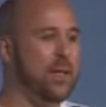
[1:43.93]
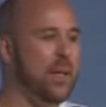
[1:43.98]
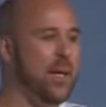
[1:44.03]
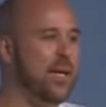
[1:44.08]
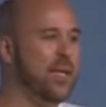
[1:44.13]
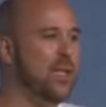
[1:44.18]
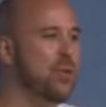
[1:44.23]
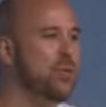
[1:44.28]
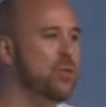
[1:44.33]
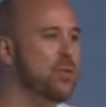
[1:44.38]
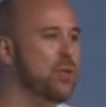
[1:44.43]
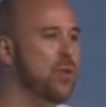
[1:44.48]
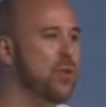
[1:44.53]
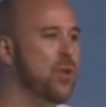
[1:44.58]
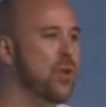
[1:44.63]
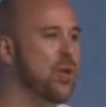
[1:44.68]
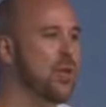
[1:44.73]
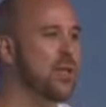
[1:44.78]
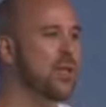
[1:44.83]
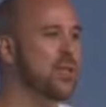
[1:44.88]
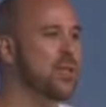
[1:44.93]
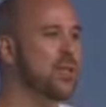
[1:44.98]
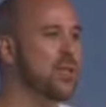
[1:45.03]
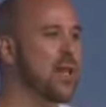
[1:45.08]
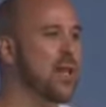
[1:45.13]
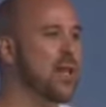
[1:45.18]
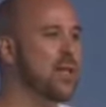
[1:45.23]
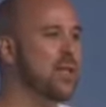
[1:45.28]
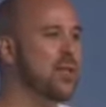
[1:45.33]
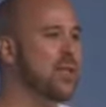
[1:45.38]
Cada um de nós
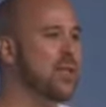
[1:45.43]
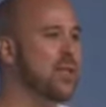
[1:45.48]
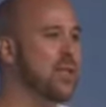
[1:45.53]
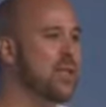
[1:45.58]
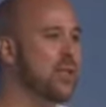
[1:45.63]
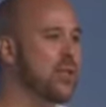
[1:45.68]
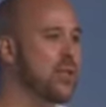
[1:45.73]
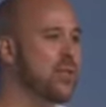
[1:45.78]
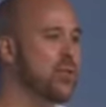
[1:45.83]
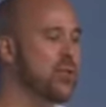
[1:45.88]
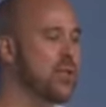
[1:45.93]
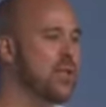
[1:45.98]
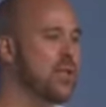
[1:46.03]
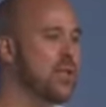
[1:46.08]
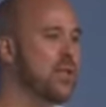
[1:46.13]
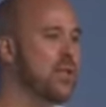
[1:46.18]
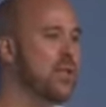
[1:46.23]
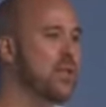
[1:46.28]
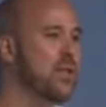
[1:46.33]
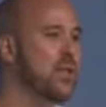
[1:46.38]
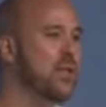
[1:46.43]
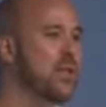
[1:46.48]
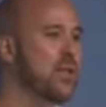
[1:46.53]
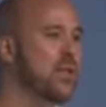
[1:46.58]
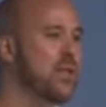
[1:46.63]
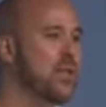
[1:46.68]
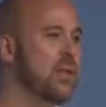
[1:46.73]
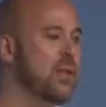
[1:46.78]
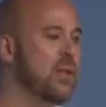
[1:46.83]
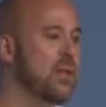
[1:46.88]
traz dentro de si
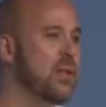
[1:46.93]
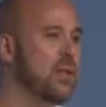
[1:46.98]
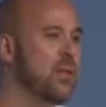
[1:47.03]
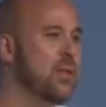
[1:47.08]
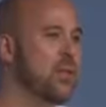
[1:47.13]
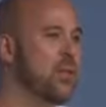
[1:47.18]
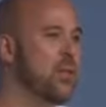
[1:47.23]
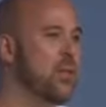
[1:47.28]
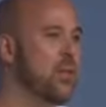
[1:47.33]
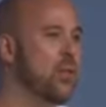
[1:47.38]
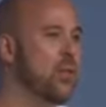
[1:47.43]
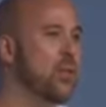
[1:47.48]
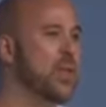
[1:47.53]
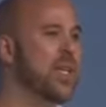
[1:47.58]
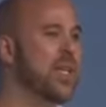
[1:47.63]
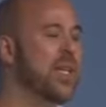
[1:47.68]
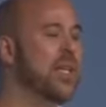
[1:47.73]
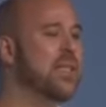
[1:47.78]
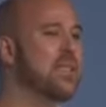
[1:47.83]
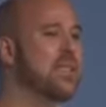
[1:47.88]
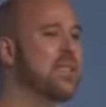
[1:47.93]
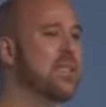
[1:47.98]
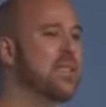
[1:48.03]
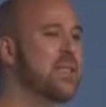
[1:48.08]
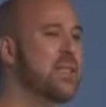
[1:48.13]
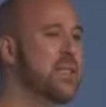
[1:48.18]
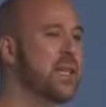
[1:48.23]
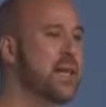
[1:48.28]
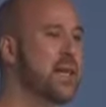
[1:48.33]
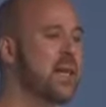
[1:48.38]
uma
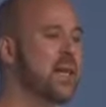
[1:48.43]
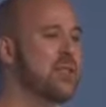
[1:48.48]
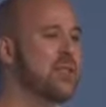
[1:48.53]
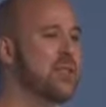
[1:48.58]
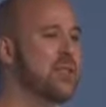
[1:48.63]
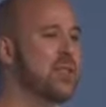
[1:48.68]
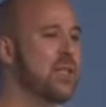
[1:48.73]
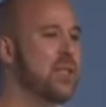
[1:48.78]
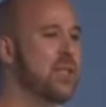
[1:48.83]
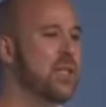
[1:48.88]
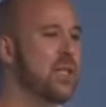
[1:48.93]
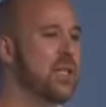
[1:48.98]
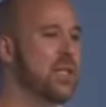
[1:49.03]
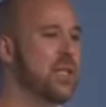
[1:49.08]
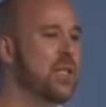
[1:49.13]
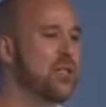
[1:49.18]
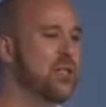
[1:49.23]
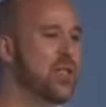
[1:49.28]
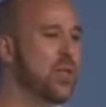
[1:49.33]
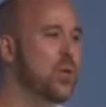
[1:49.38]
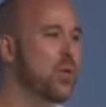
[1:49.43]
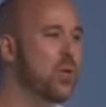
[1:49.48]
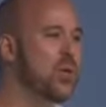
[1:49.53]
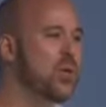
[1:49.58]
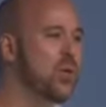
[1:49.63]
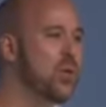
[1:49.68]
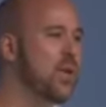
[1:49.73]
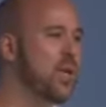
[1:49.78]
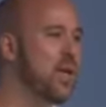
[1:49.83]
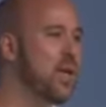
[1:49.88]
necessidade de
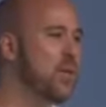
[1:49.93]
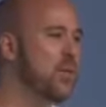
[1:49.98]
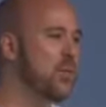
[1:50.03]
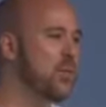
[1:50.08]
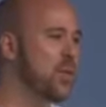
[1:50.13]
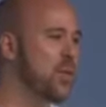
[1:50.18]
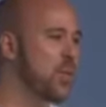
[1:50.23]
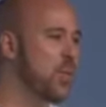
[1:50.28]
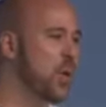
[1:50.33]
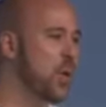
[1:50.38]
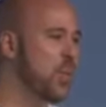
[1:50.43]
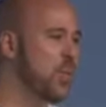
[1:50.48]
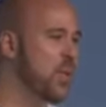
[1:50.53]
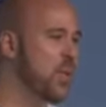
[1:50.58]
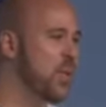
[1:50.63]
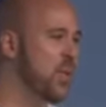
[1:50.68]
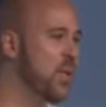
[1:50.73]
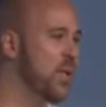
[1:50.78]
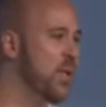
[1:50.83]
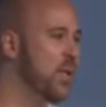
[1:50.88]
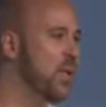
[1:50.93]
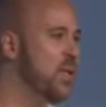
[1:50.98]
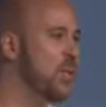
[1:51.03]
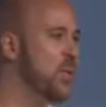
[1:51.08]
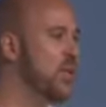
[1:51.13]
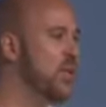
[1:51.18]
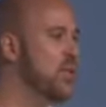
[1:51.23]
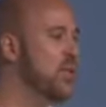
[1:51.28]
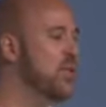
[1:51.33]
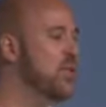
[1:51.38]
equacionar os seus próprios
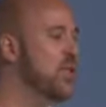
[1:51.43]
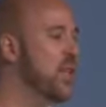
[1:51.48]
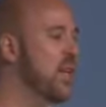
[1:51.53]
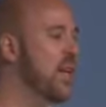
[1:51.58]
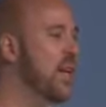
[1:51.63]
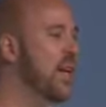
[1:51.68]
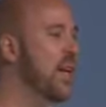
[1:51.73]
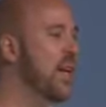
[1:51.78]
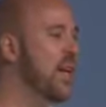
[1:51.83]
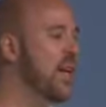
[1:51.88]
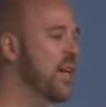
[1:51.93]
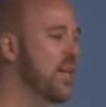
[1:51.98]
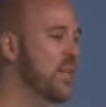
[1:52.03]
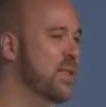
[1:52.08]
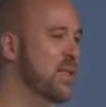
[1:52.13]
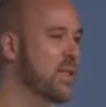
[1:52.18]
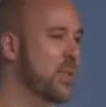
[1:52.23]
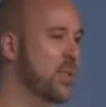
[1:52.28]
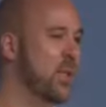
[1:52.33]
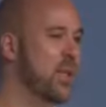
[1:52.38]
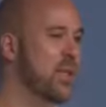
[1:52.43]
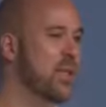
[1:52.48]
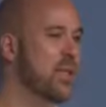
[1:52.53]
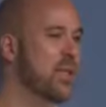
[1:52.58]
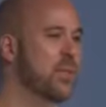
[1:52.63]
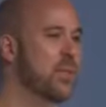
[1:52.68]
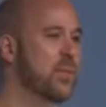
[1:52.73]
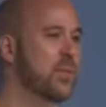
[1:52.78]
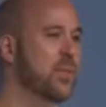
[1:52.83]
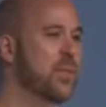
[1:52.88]
dramas, de encarar a si
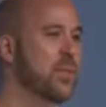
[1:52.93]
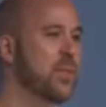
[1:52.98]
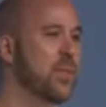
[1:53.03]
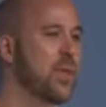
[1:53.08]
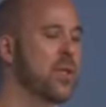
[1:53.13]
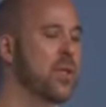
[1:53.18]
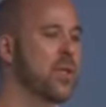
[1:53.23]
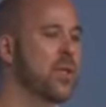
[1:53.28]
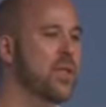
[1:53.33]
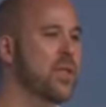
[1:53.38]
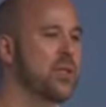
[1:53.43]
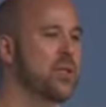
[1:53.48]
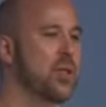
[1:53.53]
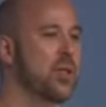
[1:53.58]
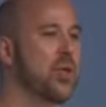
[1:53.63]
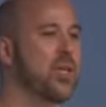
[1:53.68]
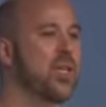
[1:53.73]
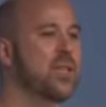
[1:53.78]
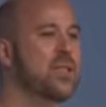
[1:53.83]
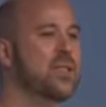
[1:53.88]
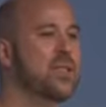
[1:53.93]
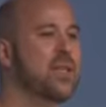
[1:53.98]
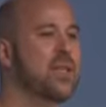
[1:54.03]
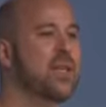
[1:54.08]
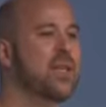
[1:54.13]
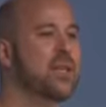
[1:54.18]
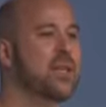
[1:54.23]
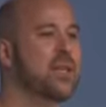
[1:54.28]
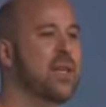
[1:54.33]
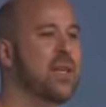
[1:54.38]
mesmo, de
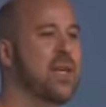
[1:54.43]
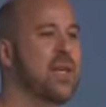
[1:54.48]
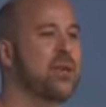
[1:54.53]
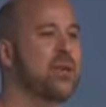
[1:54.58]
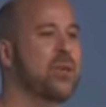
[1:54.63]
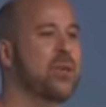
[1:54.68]
conhecer-se em